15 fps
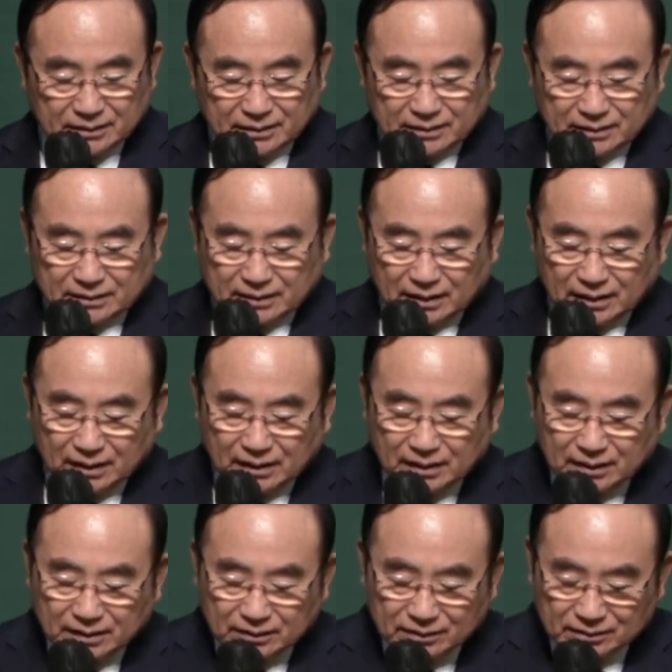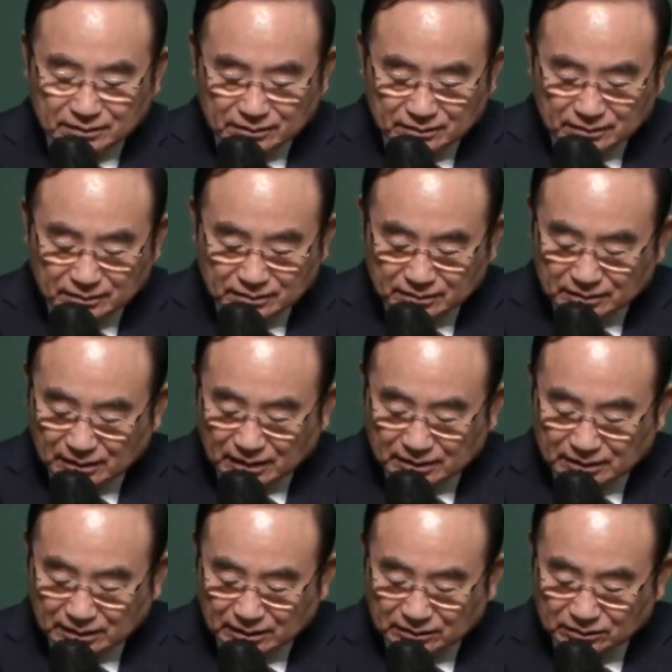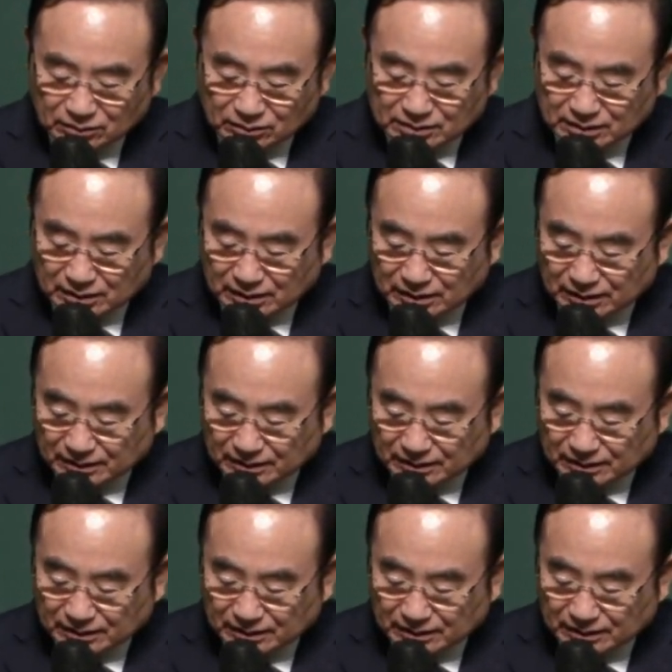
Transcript: 이제 네가 사는 도시